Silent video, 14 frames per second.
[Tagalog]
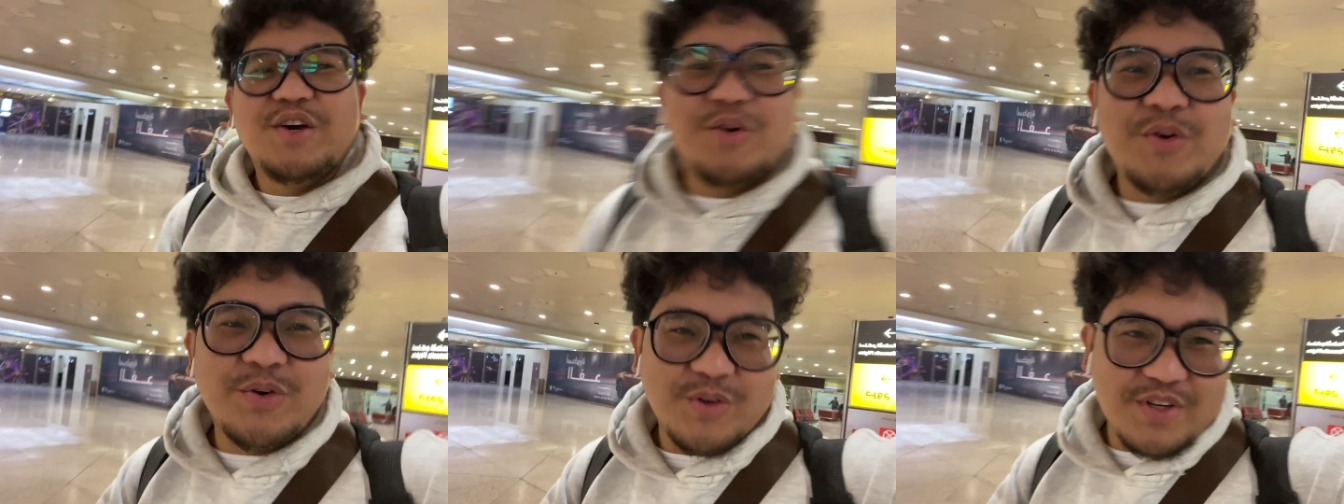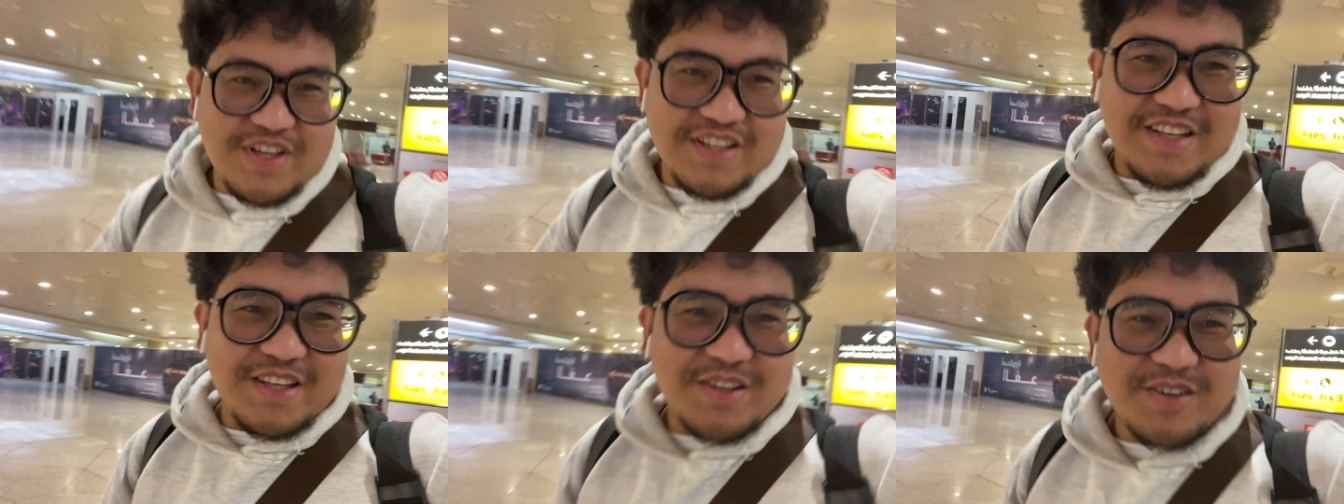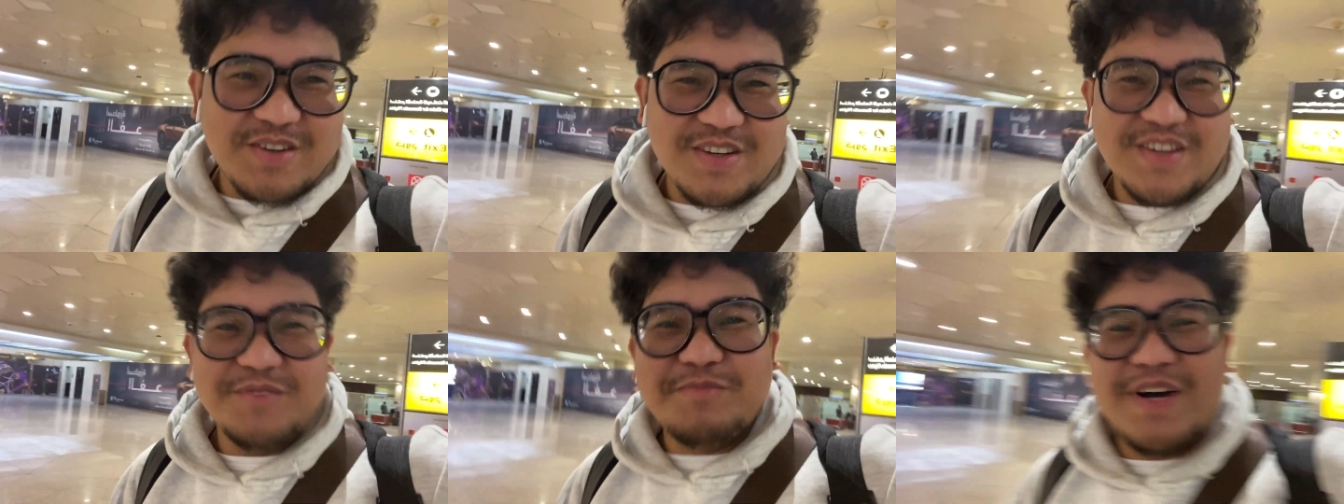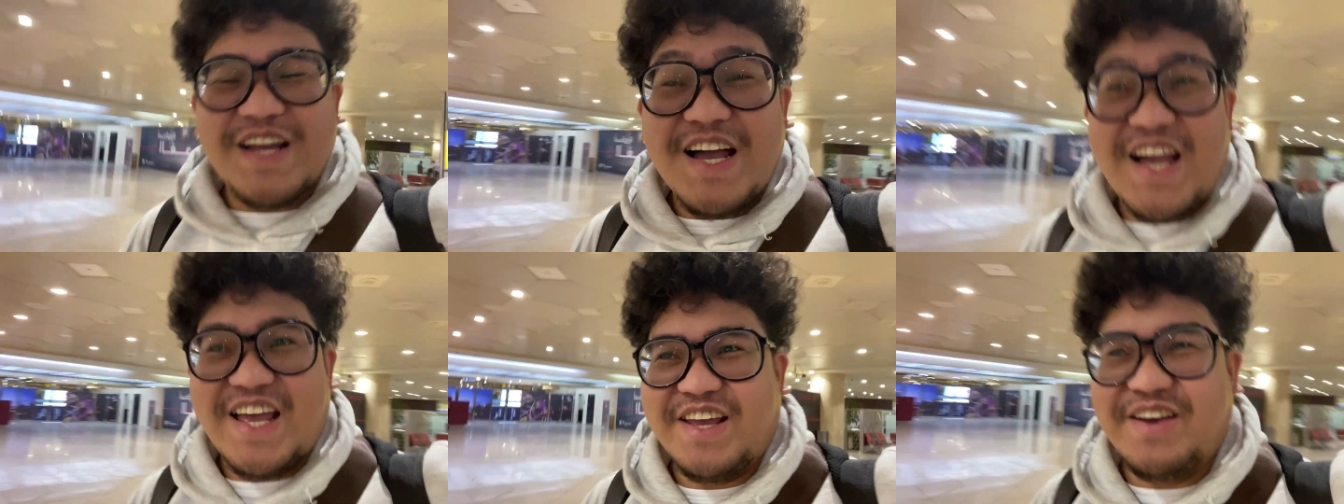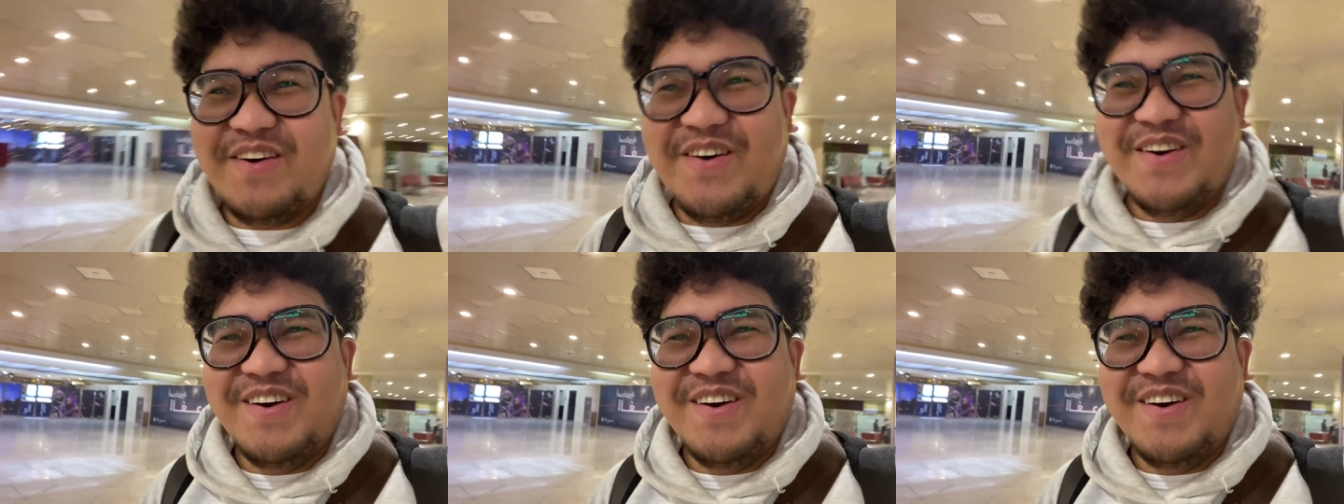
uulitin yung bagahe ko.